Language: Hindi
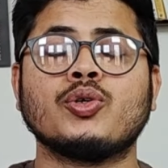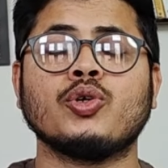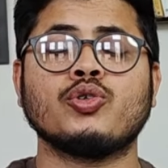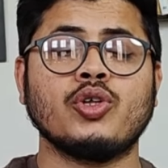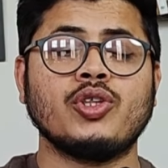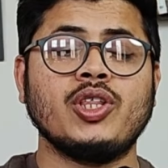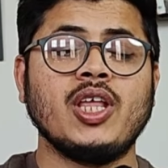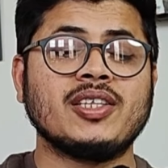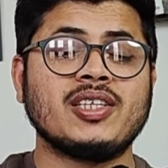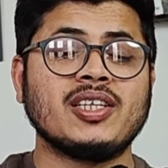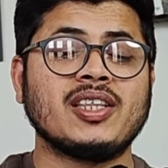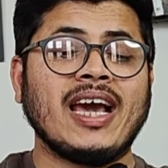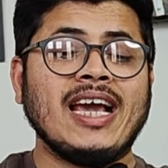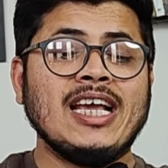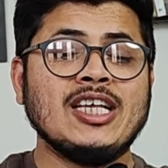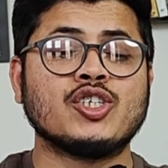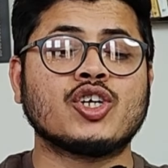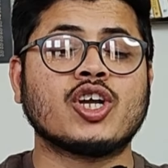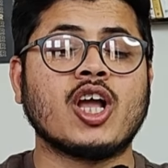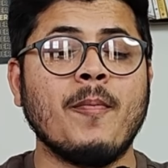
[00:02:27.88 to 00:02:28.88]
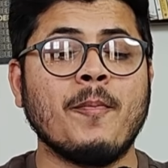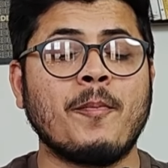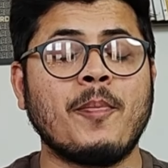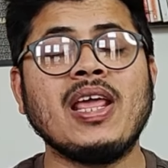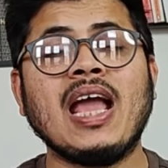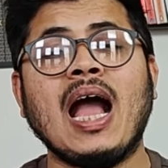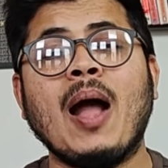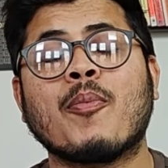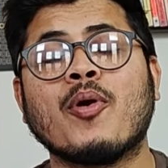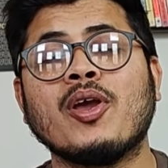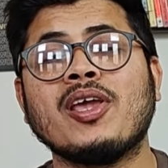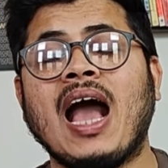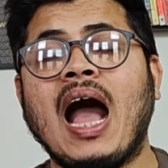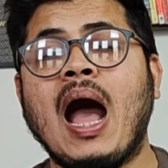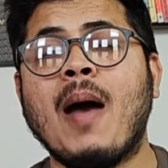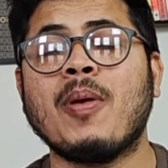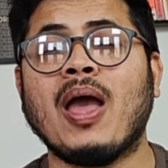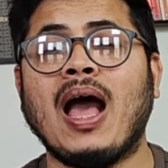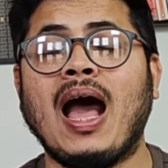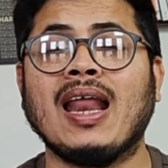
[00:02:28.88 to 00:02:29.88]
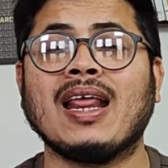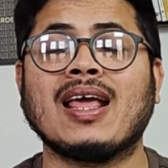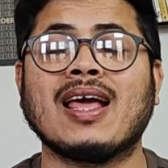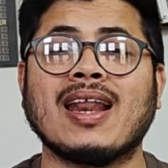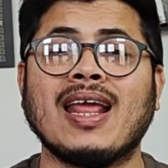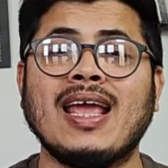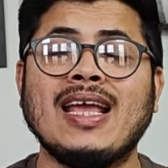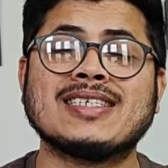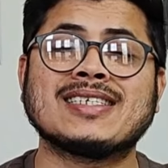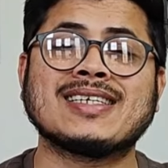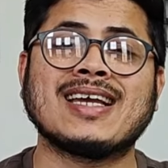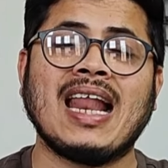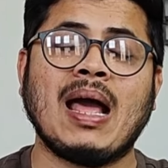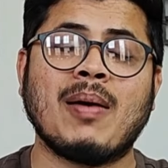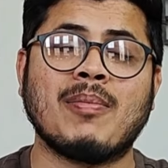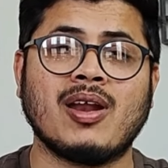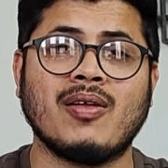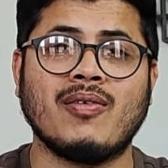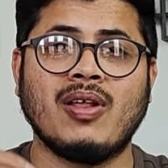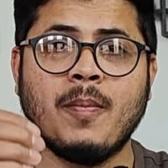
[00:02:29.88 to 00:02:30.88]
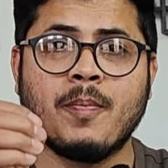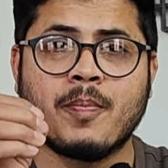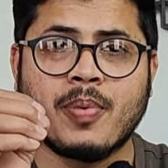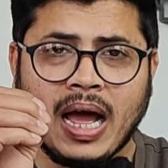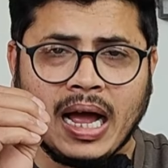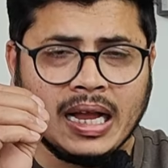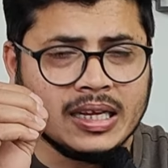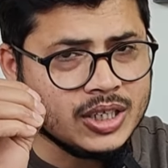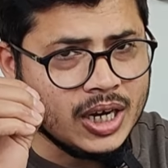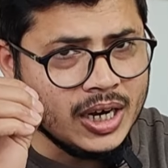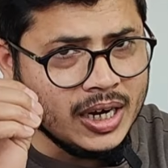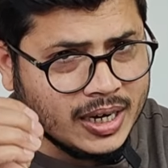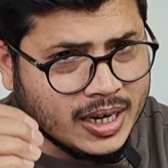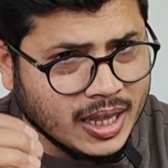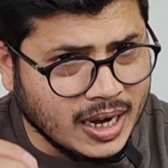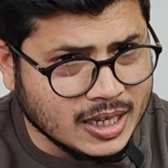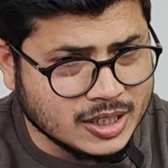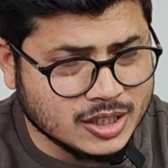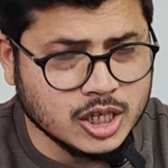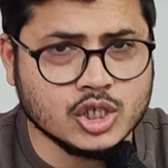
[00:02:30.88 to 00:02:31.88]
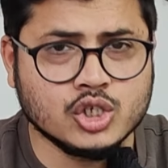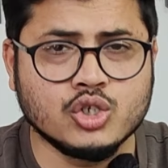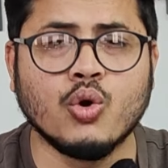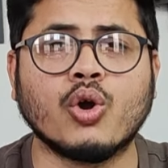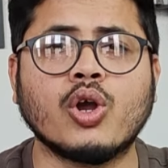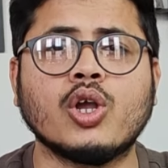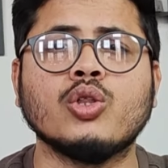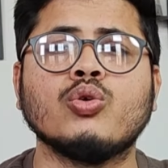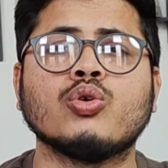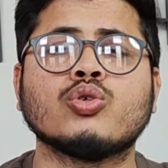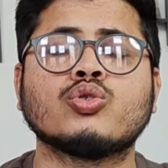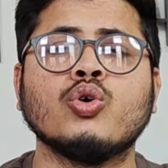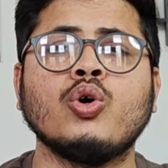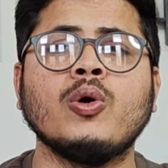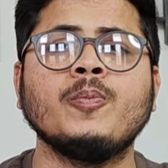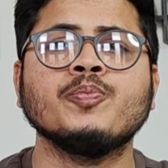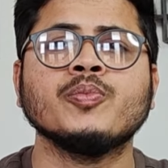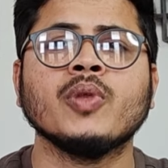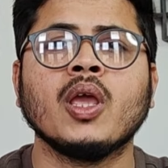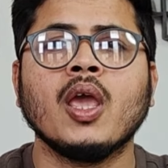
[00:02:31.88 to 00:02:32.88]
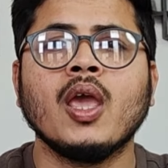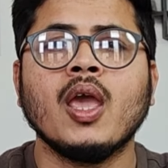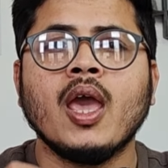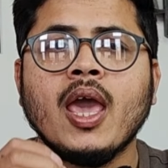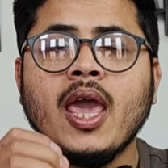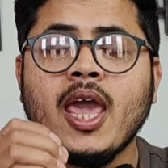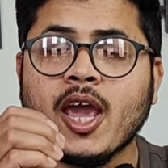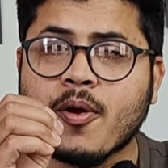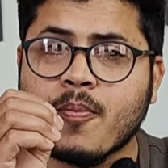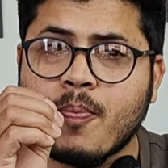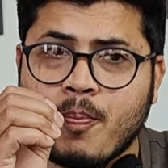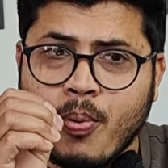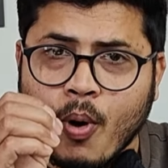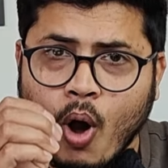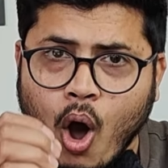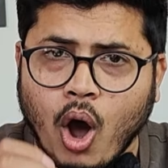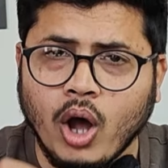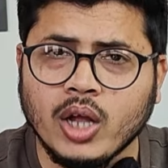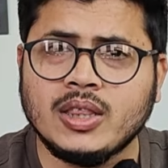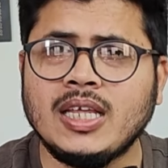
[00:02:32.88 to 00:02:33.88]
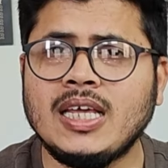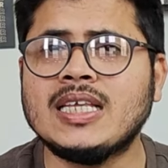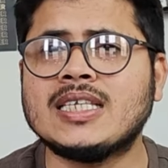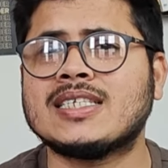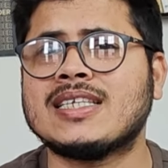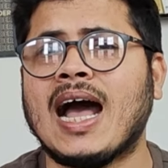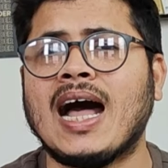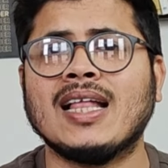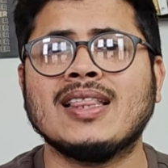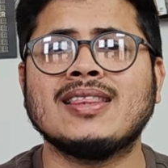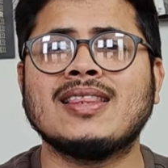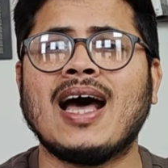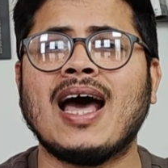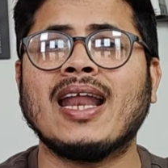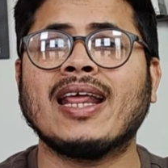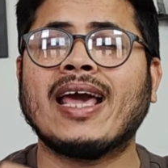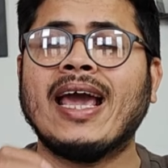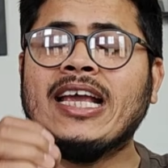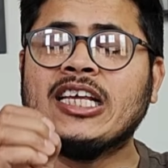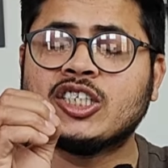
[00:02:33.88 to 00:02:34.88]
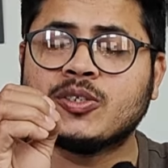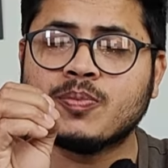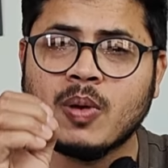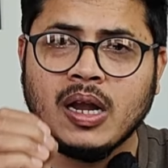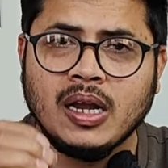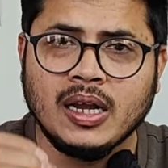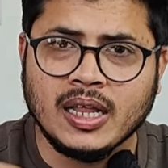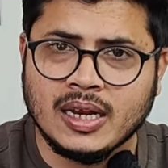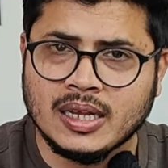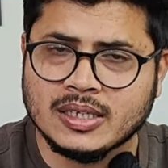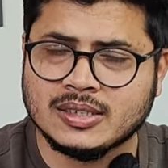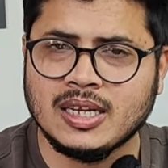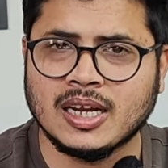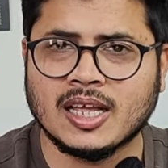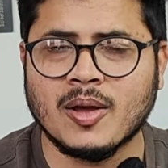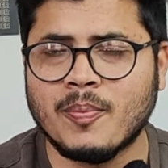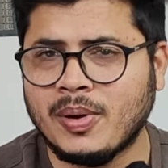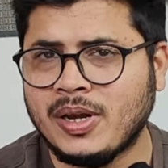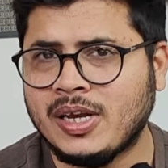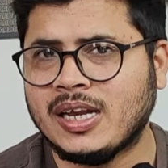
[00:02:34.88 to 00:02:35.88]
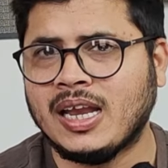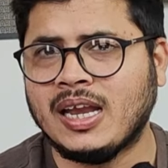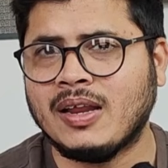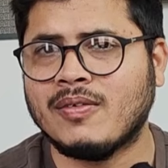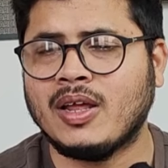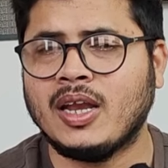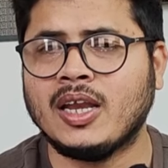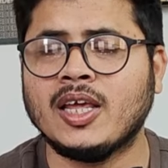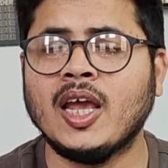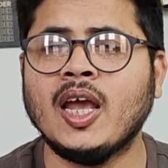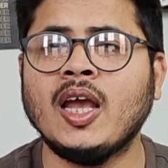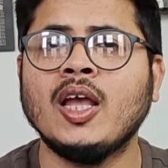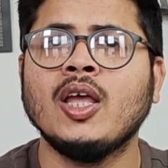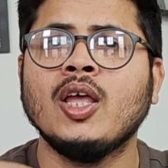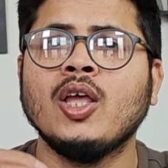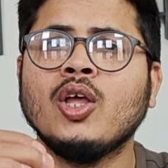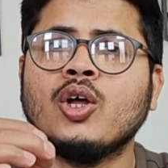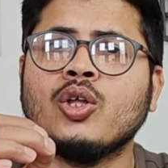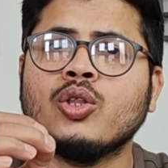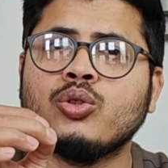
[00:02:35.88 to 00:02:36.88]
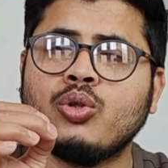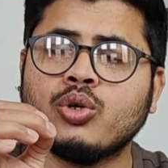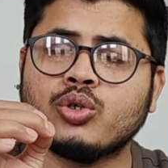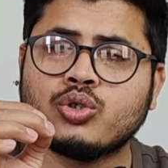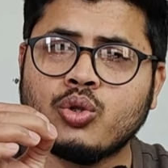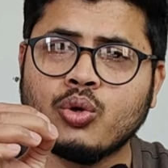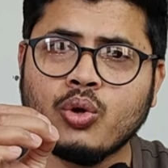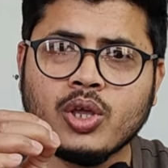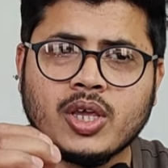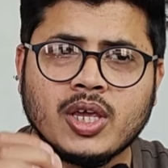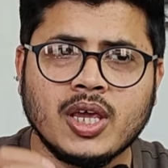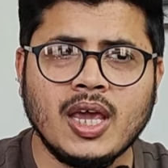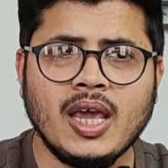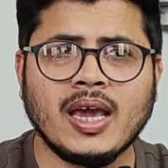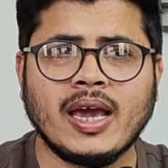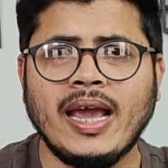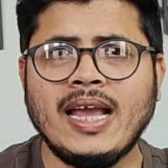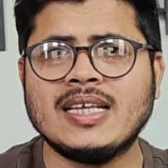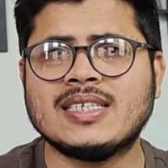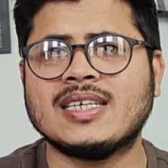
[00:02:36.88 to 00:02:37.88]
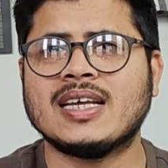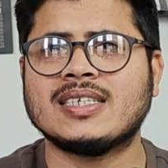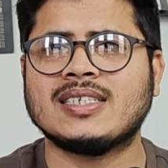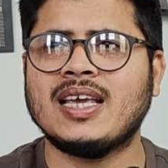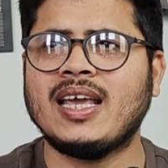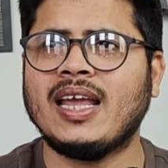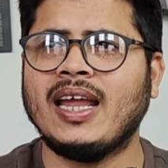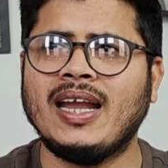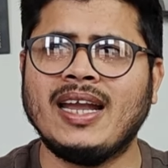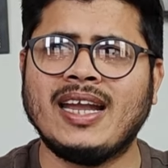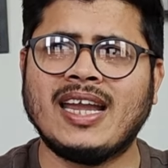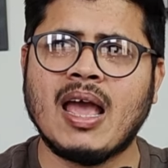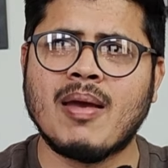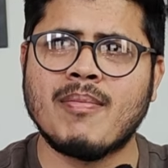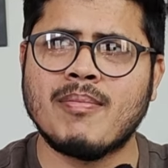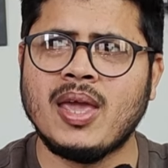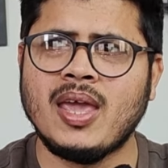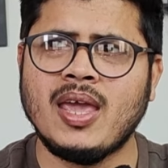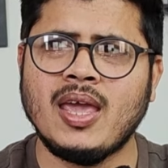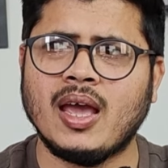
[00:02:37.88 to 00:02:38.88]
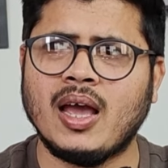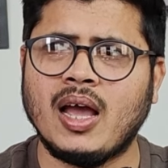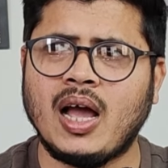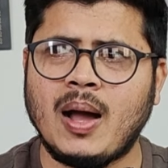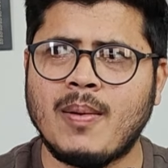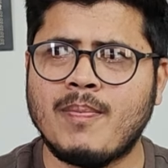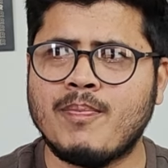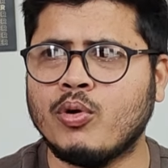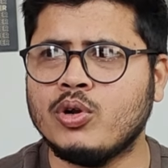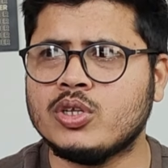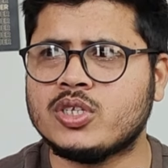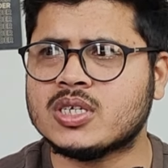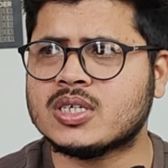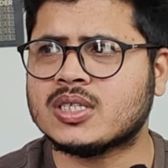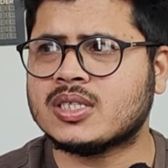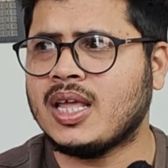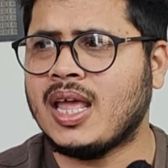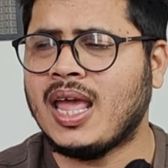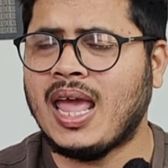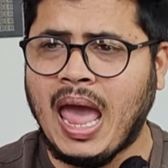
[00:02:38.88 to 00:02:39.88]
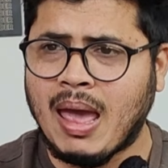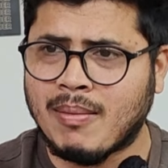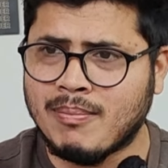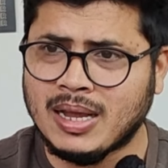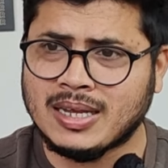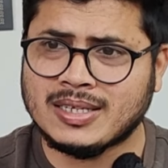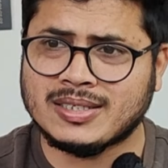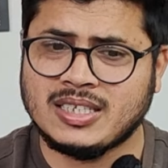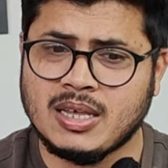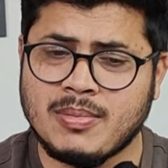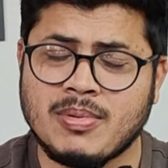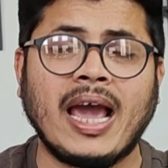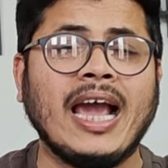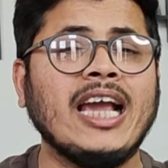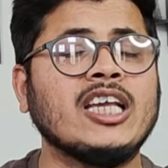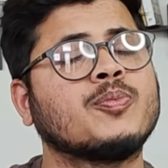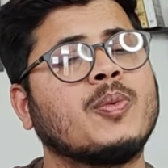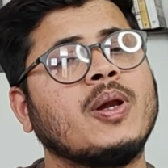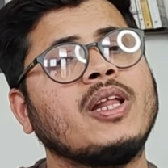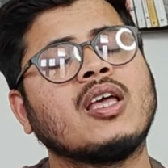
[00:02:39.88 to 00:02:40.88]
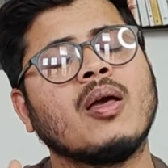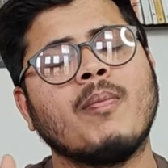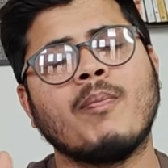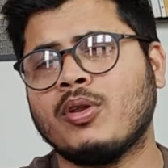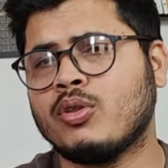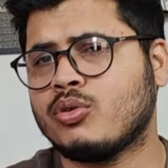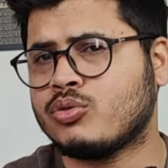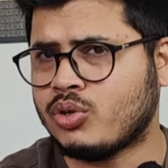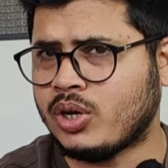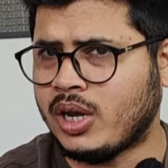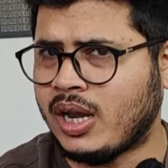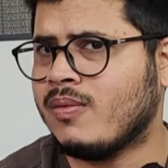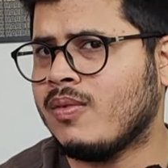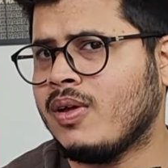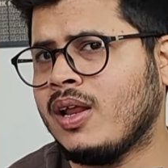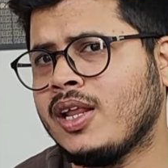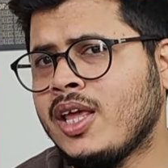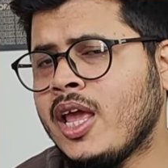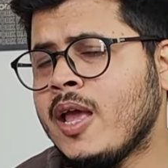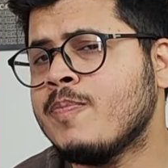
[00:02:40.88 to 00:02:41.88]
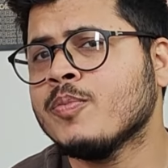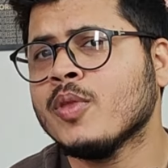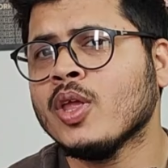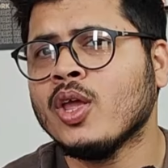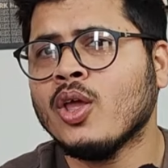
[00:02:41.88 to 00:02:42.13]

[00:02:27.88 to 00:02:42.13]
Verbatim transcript: दोस्तों देख सकते गाइस जो कंपनी आपको यहां पे हार कर रहा है इसका नाम रहने वाला ब्रांच इंटरनेशनल जो कि दोस्तों एक बहुत ही शानदार गई मल्टीनेशनल कंपनी रहने वाली है दोस्तों ये गई जैसे इंडिया में आप बोल सकते हैं एमएक्स से भी गई बड़ी कंपनी दोस्तों रहने वाली है